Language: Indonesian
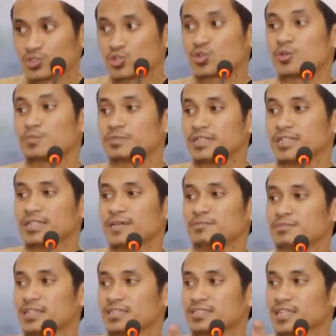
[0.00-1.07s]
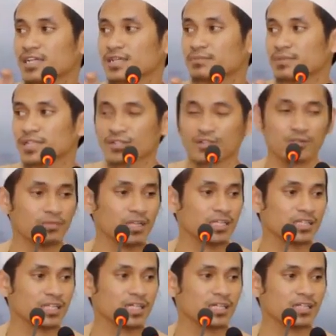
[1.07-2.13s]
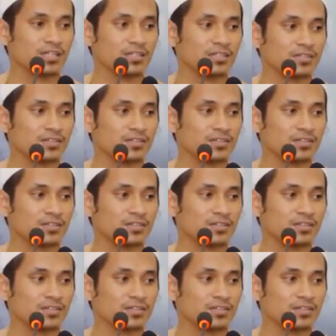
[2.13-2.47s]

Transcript: Cukup diam dan jangan banyak komentar